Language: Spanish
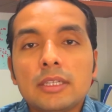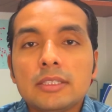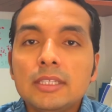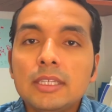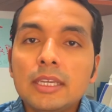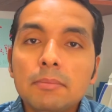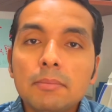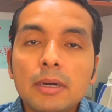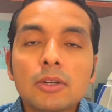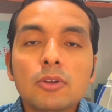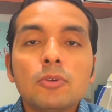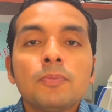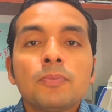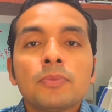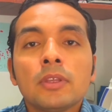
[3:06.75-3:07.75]
Sin
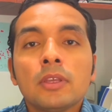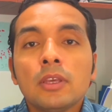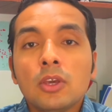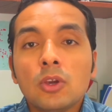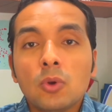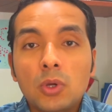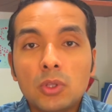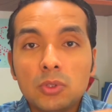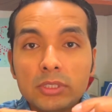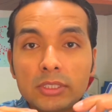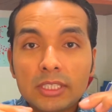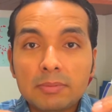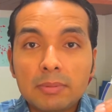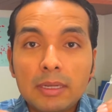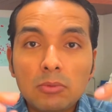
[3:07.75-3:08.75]
embargo, cuando
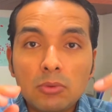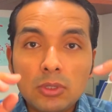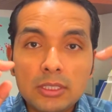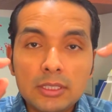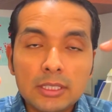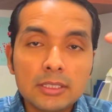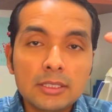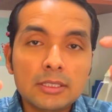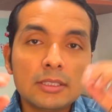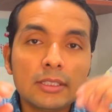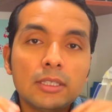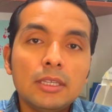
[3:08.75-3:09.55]
estas valvulitas